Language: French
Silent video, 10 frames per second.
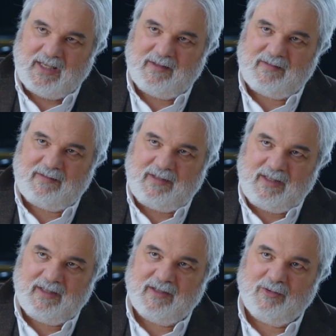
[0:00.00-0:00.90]
Et
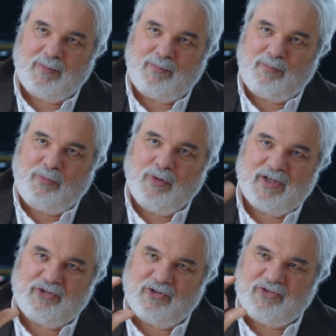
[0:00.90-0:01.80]
si on pourrait
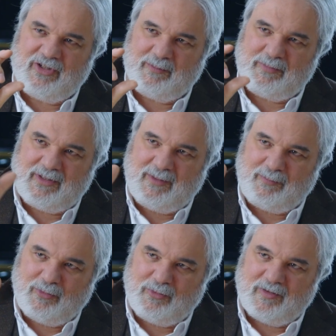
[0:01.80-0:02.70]
changer un petit
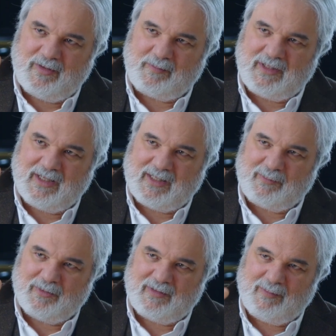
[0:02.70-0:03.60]
peu de cette manière de
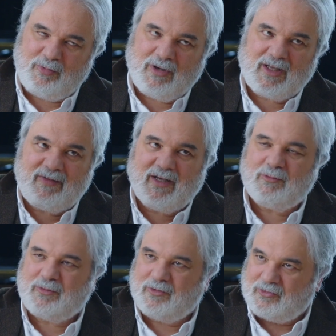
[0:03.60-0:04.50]
penser pour arriver à
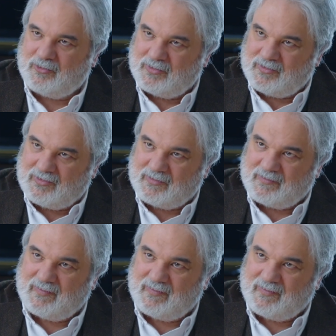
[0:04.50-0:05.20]
autre chose,